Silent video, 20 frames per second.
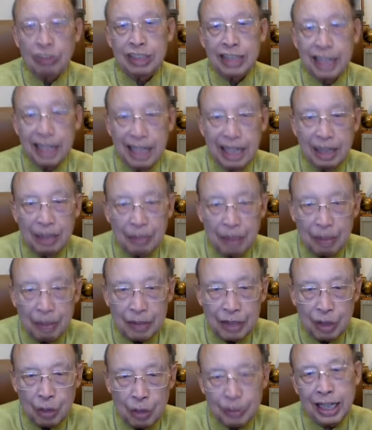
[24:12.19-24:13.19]
สิ่งนี้แม่นพระ
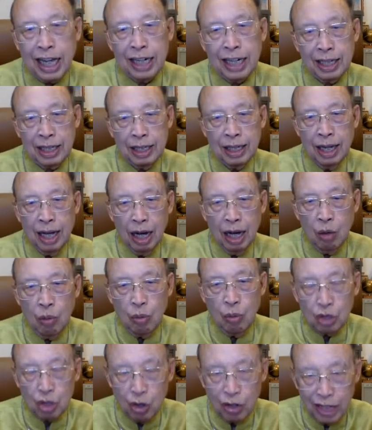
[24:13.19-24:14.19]
เจ้าประทานให้เฮาบ่
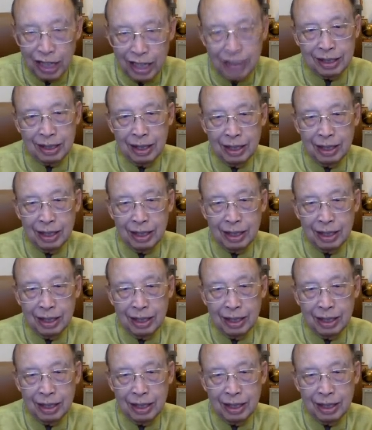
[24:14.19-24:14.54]
ต้องเฮ็ด